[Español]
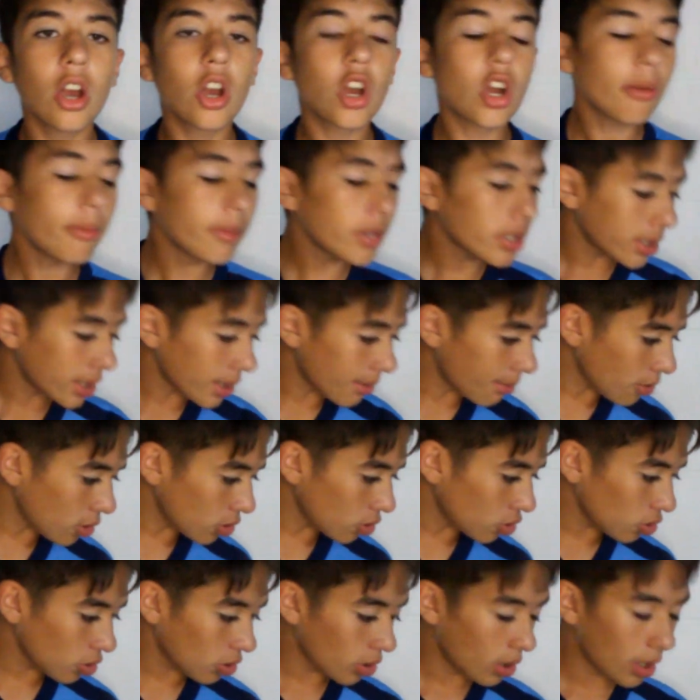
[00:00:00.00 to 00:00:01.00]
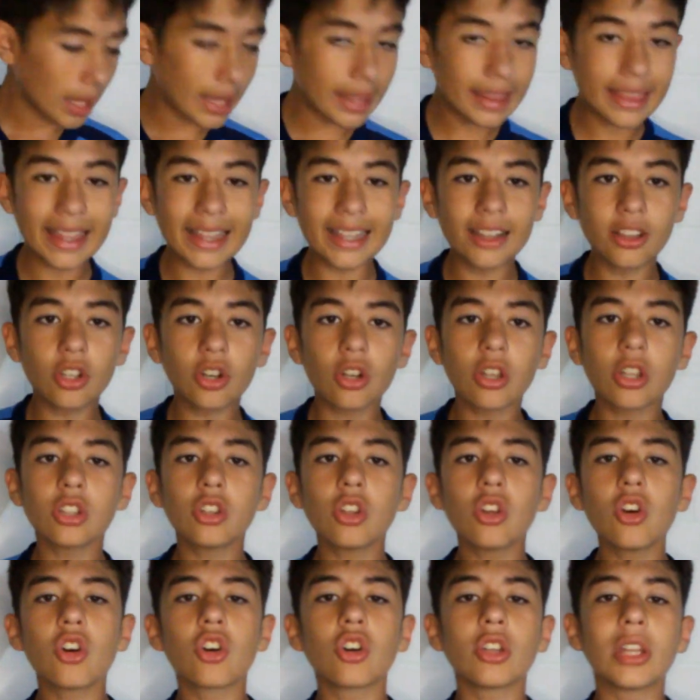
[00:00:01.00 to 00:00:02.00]
Comenzamos dentro de
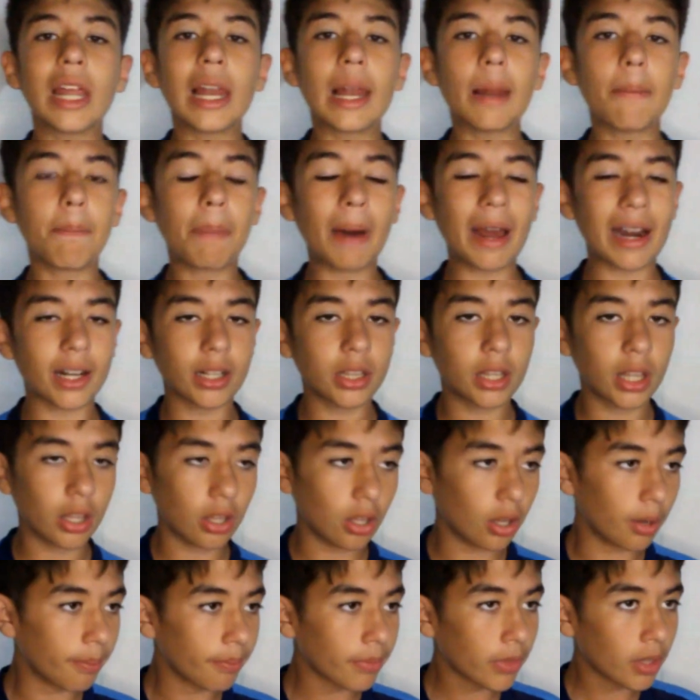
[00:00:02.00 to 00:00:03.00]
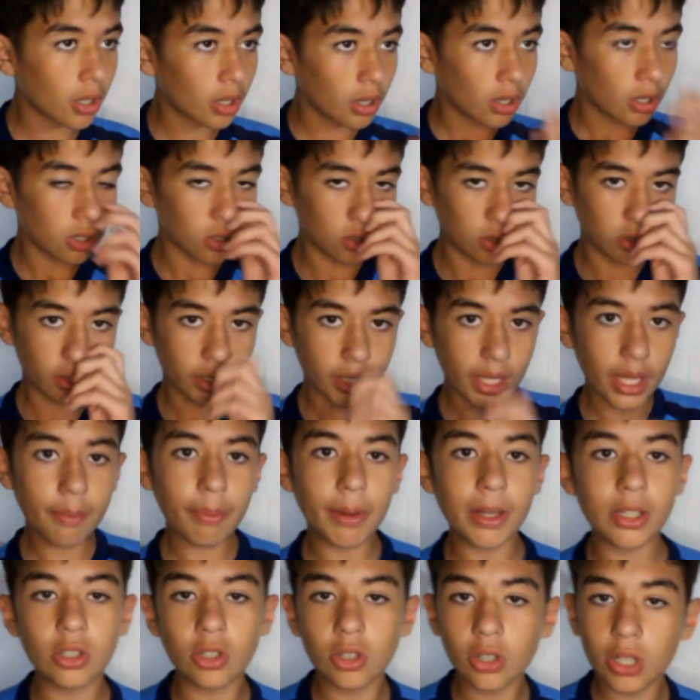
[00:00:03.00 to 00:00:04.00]
todo con el partido, con qué
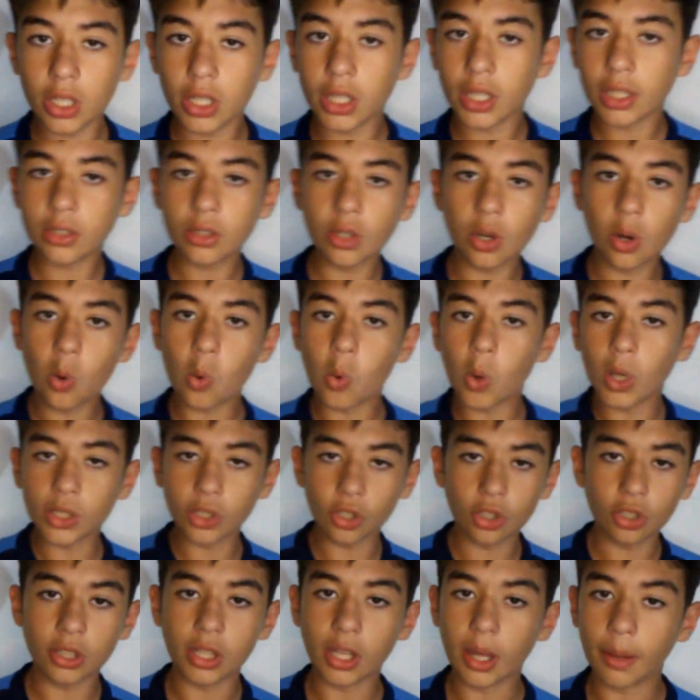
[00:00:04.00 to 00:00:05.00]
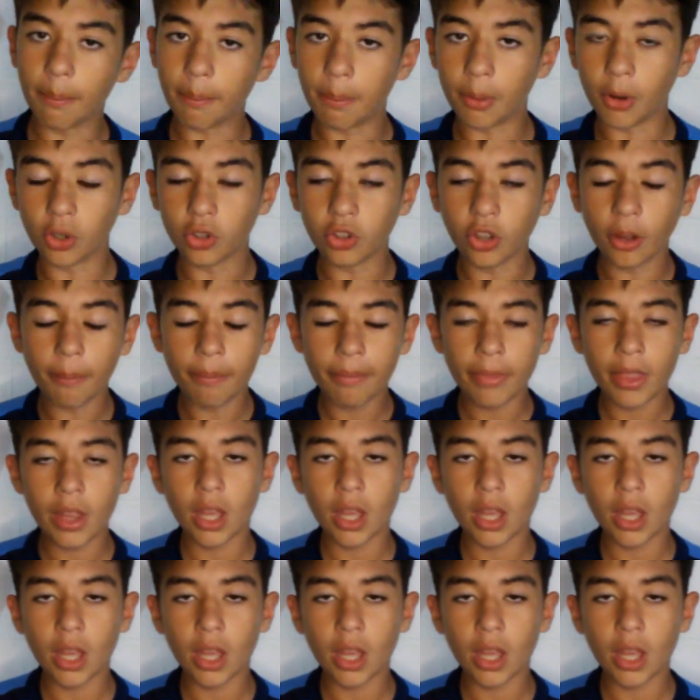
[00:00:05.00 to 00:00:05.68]
pasó en estos cuatro tiempos,